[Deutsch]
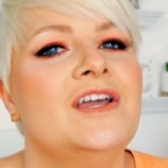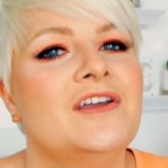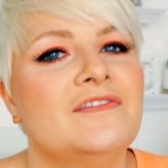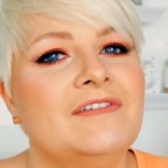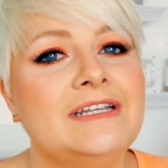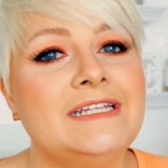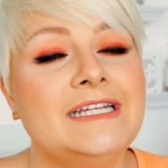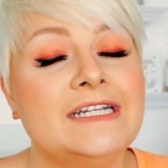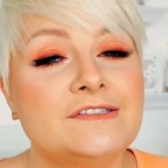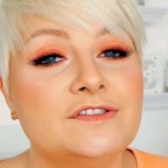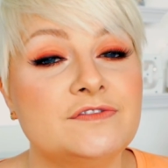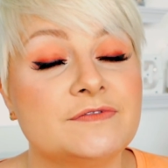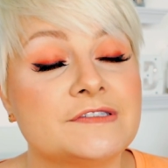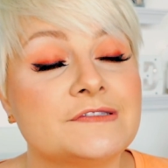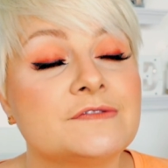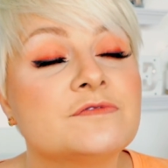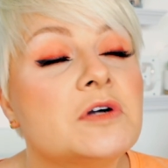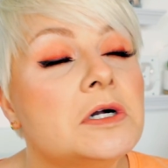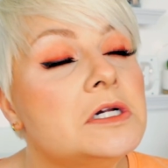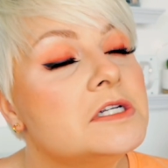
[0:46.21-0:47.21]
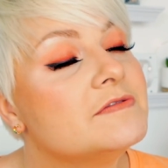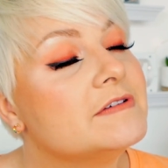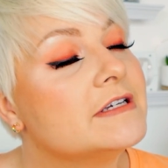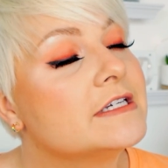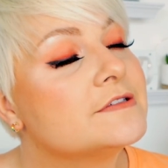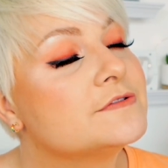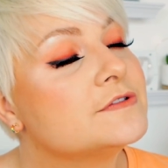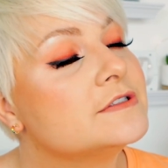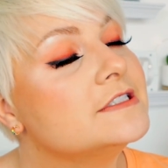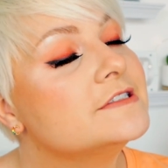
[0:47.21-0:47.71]
Wenn ihr also wissen wollt, wie
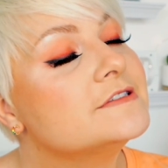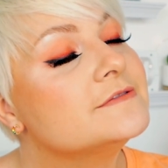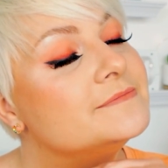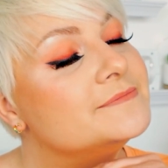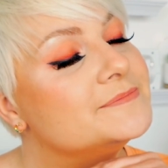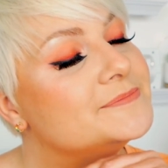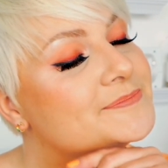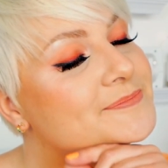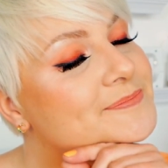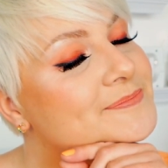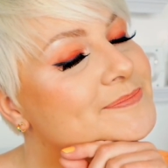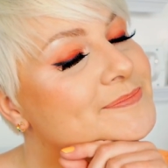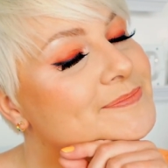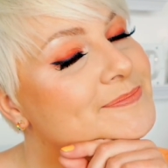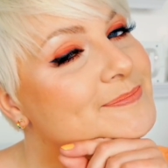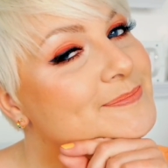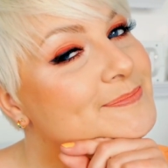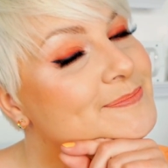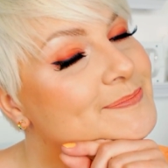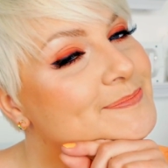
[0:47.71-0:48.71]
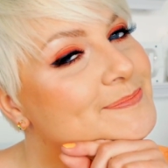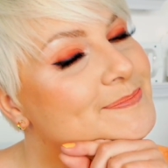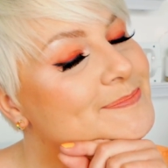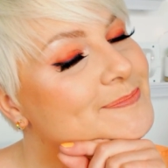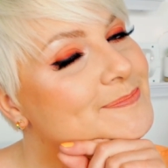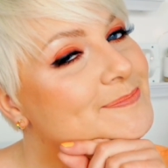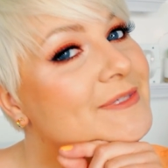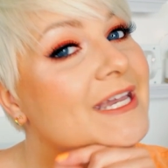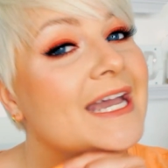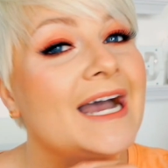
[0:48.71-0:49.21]
ihr zu diesem
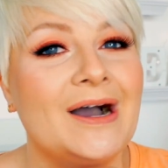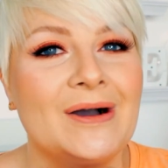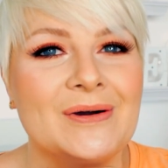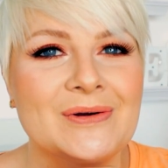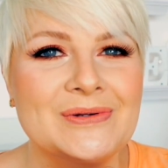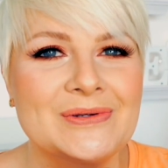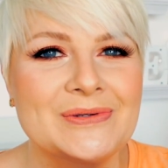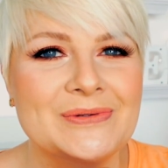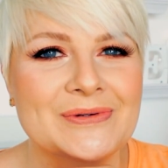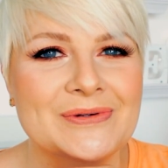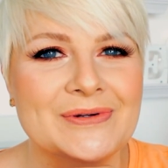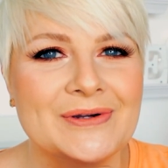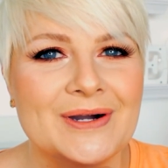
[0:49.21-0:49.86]
Augenlook